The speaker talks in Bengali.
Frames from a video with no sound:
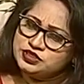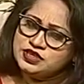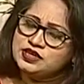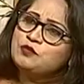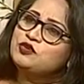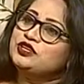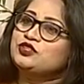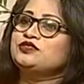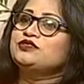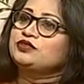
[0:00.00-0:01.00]
শিক্ষামূলক
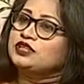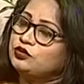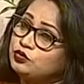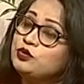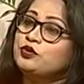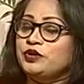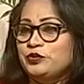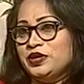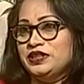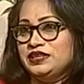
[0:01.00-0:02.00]
কিছু যেন তারা গ্রহণ হ্যাঁ, করে
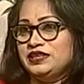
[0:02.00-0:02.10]
আসলে